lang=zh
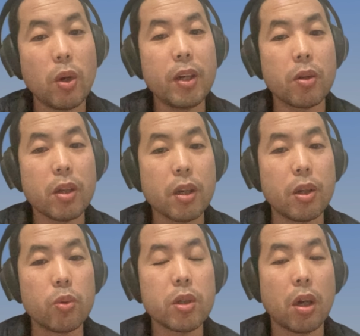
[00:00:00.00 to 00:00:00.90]
官僚的一
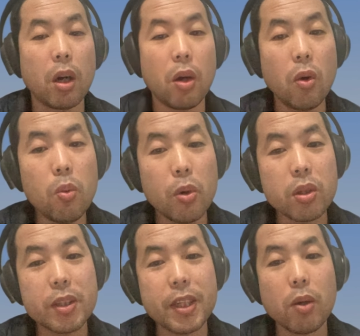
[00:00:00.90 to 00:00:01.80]
个流程啊，欧
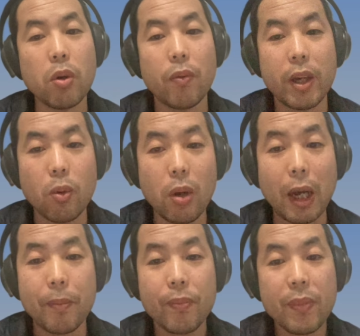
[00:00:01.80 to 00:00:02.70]
盟的监管文
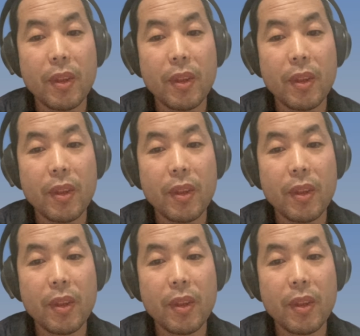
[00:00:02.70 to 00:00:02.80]
化，